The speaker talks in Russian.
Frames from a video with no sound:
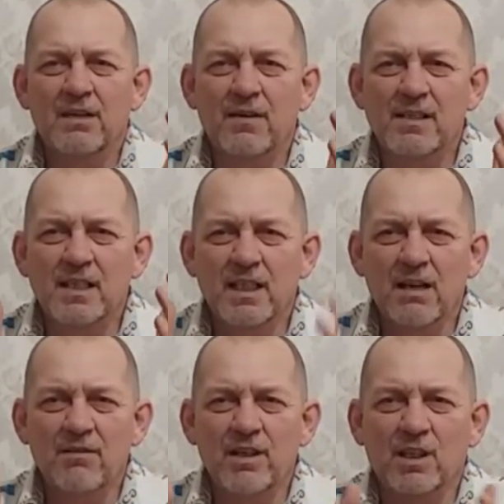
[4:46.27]
и
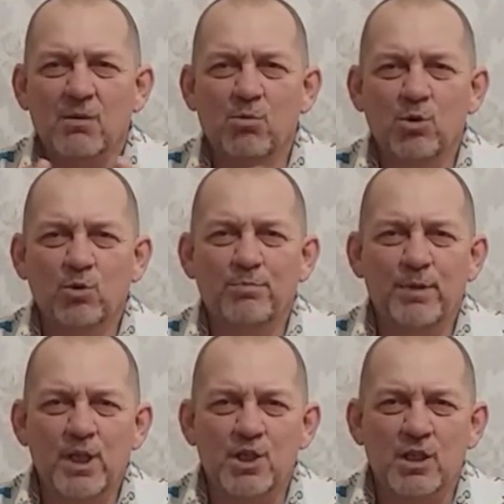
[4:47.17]
восстанавливает работу
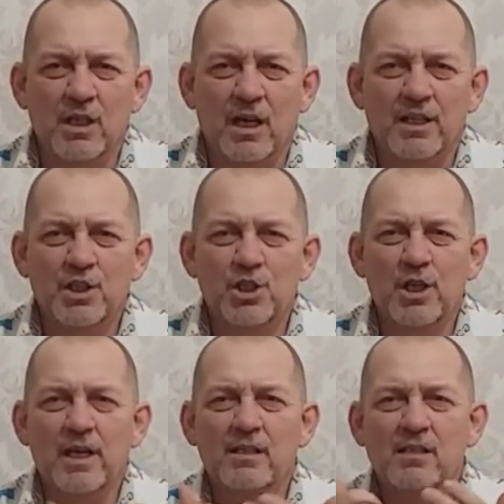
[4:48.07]
печени,
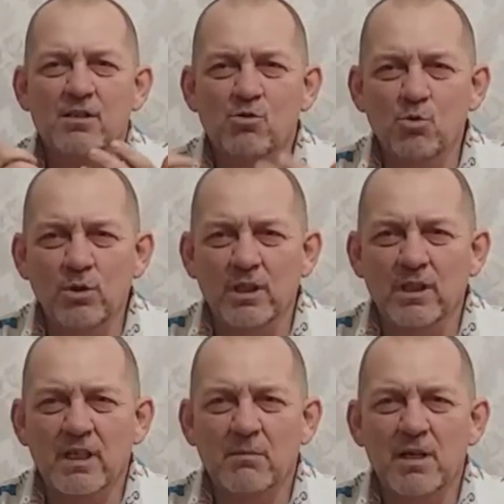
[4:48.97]
очищает сосуды,
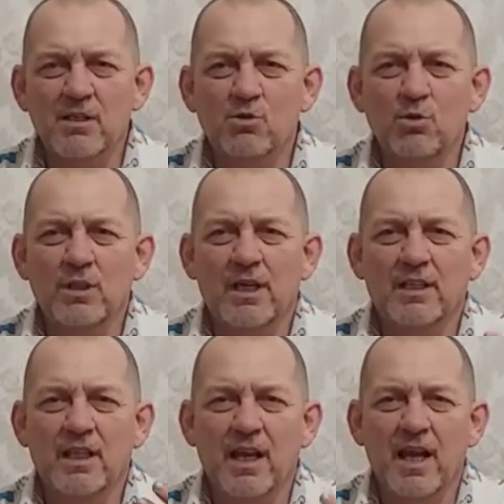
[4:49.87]
нормализует
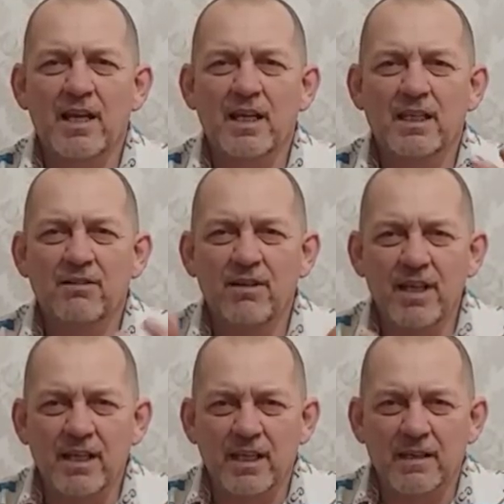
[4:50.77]
артериальное
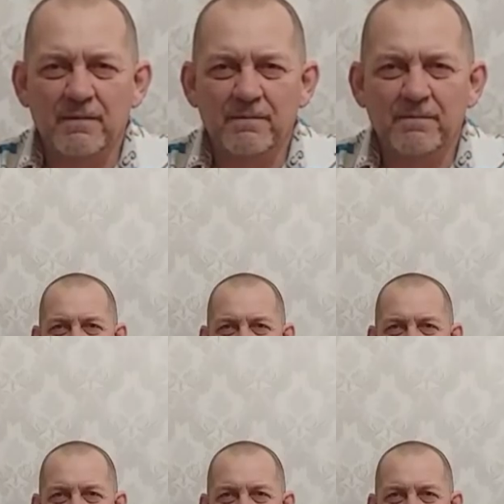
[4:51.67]
давление.